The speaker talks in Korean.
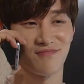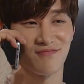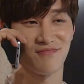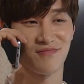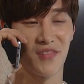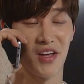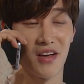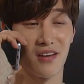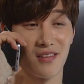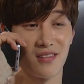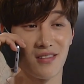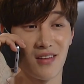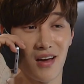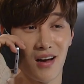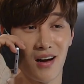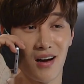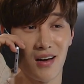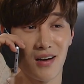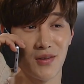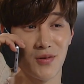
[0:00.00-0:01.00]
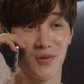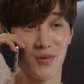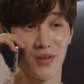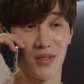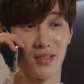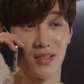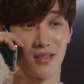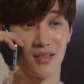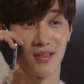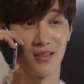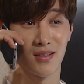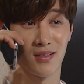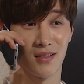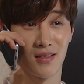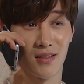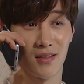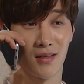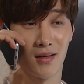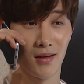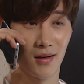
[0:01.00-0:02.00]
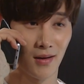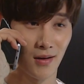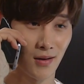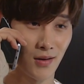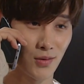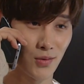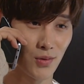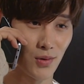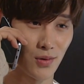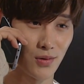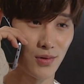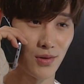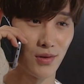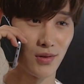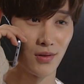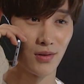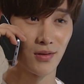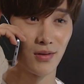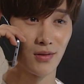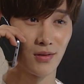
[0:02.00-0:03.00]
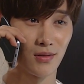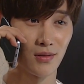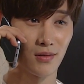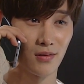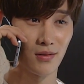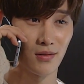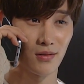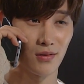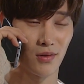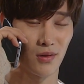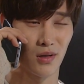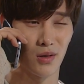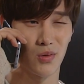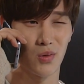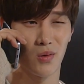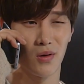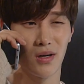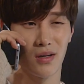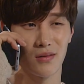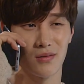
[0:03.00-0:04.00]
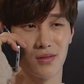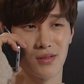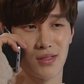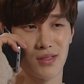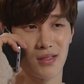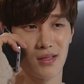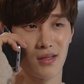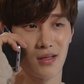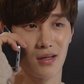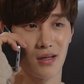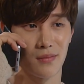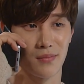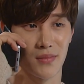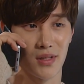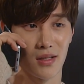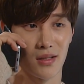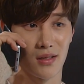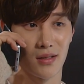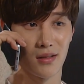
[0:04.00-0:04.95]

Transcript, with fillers: 내일은 내가 알아서 해. 조영수, 너랑 통화하는 거 시간 아깝다.